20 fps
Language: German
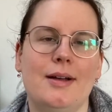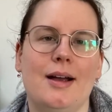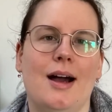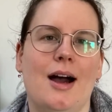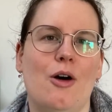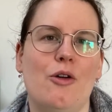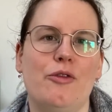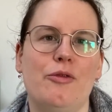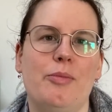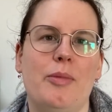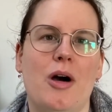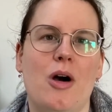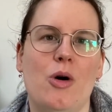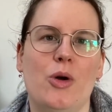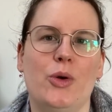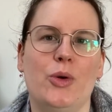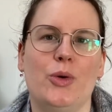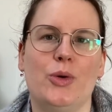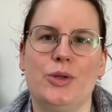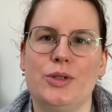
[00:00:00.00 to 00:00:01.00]

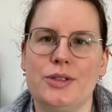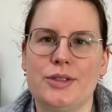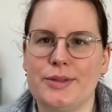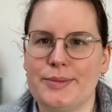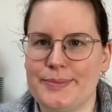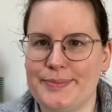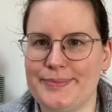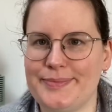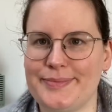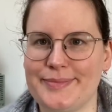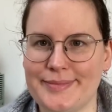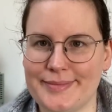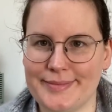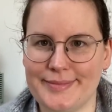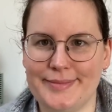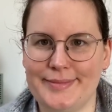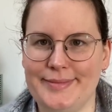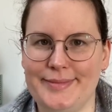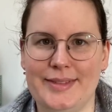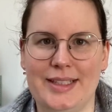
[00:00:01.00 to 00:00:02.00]
aufbauen und
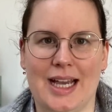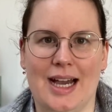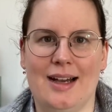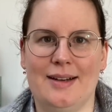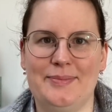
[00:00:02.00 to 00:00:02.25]
ja.